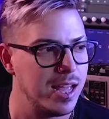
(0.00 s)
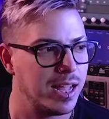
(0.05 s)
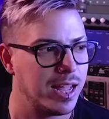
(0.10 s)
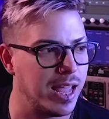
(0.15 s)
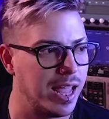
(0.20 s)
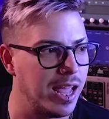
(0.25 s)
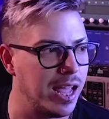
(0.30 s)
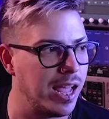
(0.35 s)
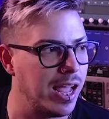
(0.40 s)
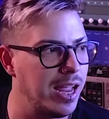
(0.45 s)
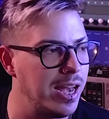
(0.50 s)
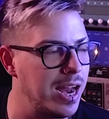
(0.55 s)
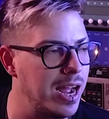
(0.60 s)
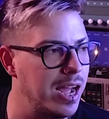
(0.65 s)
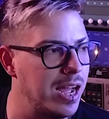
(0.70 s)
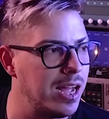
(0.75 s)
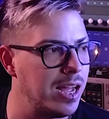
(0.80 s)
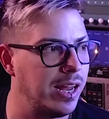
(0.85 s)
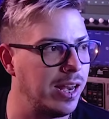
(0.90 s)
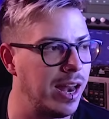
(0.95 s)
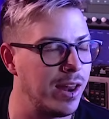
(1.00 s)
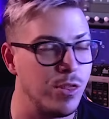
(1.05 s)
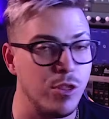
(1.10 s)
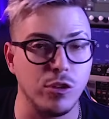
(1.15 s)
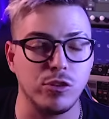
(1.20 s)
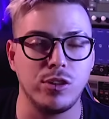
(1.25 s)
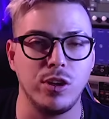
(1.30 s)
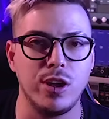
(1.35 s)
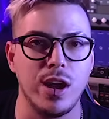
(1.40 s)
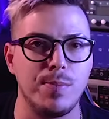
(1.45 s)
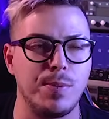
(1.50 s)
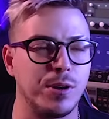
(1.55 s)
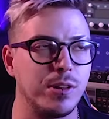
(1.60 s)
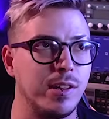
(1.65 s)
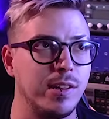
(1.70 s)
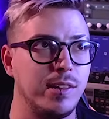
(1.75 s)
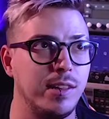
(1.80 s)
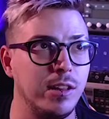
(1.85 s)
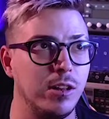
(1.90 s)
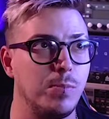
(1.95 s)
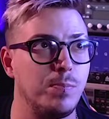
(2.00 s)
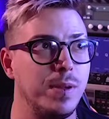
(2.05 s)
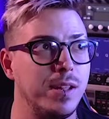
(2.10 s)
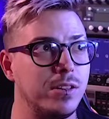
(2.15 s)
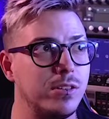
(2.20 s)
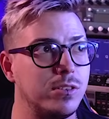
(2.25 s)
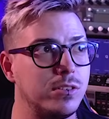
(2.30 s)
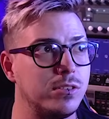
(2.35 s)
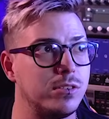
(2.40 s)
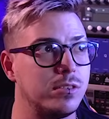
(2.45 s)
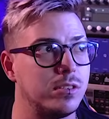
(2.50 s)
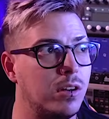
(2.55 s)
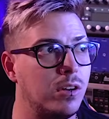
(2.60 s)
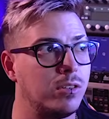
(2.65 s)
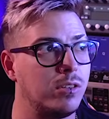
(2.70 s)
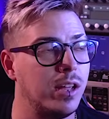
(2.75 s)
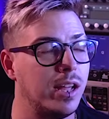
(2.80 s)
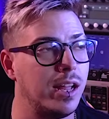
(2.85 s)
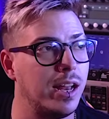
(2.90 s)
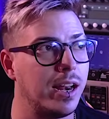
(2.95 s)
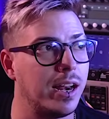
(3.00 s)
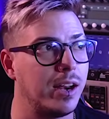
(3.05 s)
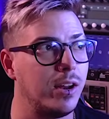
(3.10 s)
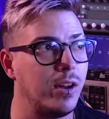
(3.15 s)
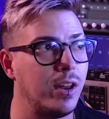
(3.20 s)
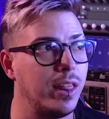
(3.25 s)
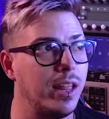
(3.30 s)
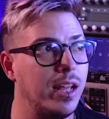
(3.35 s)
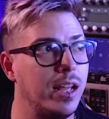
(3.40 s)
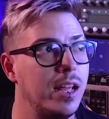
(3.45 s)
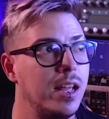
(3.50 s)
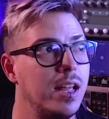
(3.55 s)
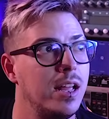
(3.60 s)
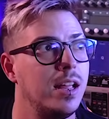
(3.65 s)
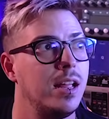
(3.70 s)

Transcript: que era, eran 12 horas por 600 pesos, o sea, alrededor de